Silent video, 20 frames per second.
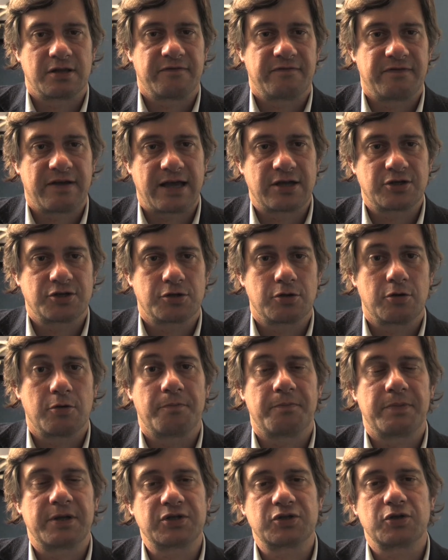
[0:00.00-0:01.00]
fascino,
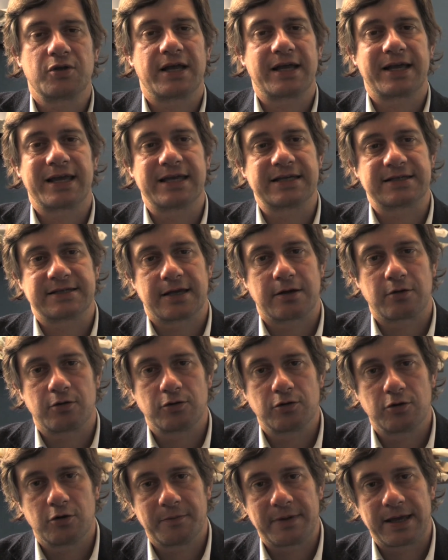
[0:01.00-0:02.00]
persona che
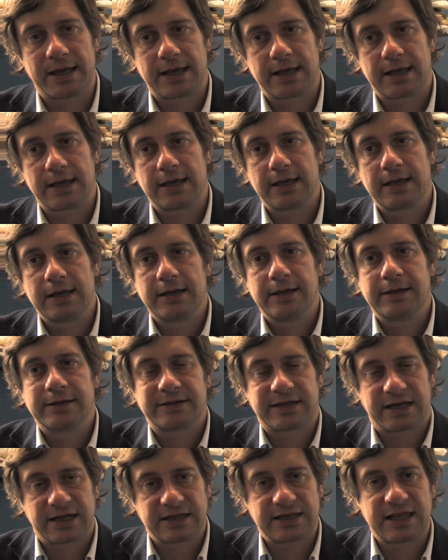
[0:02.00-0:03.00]
secondo me
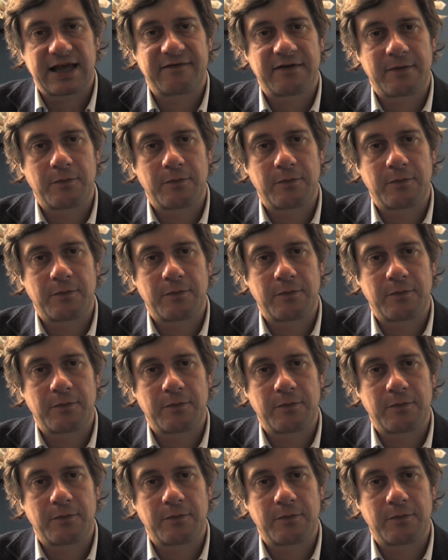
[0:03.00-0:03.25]
trattava